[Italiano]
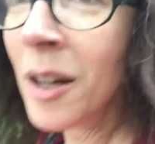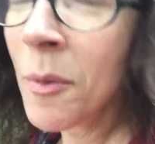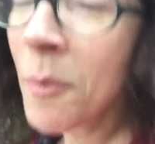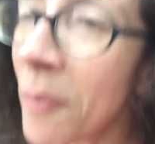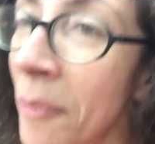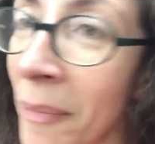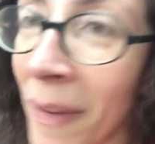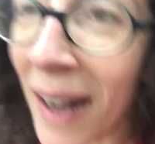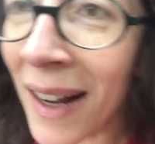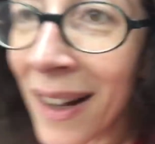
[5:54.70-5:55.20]

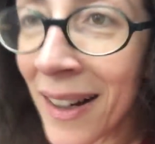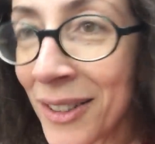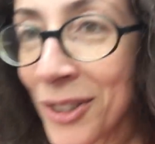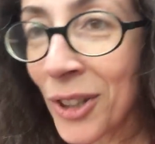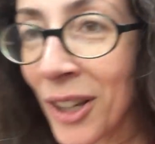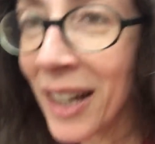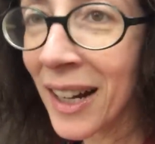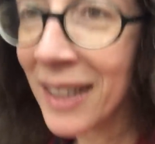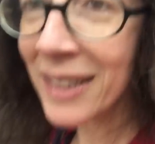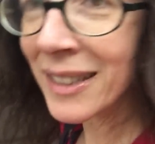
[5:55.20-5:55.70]
ma
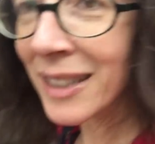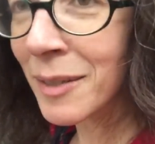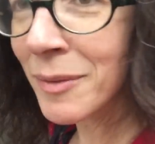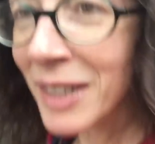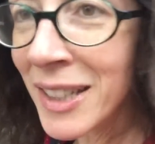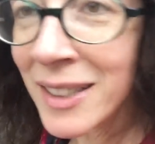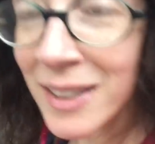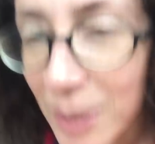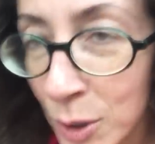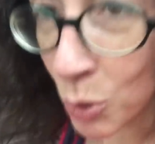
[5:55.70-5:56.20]
cioè,
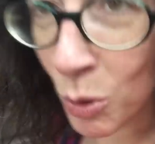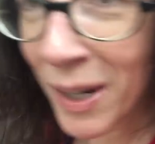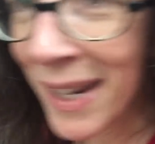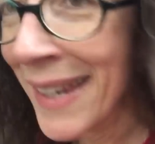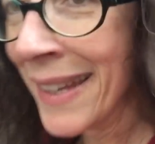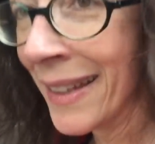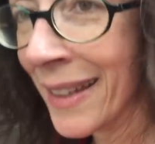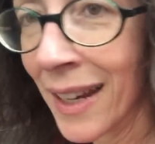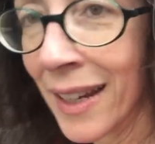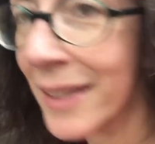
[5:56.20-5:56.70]
altrimenti
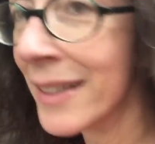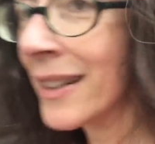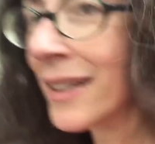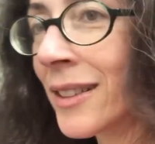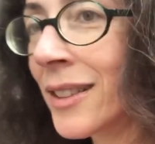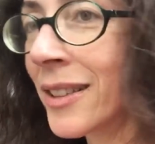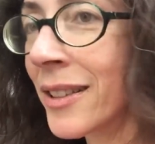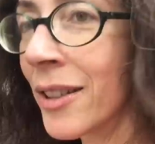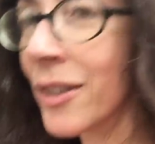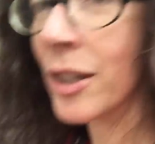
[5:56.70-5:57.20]
quelli della
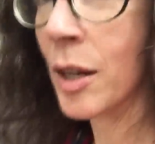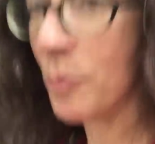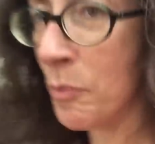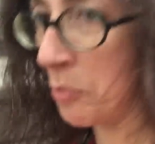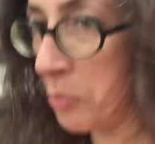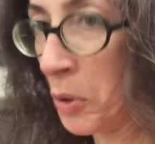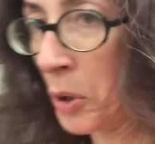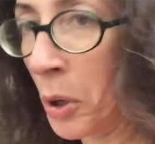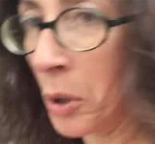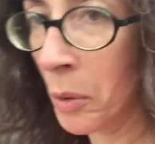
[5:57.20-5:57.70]
direzione
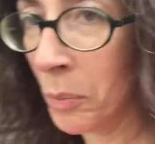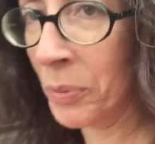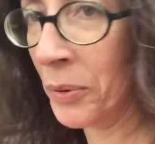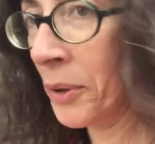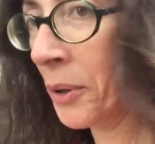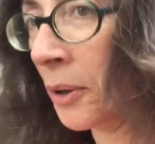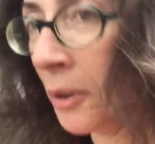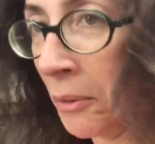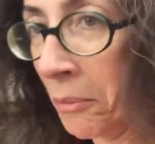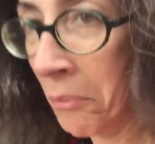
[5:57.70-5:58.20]

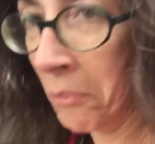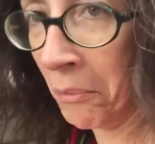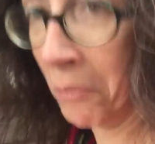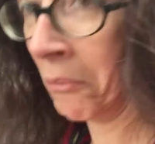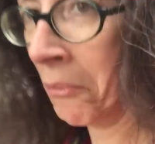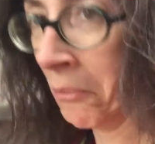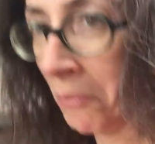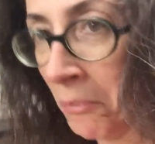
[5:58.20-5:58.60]
proprio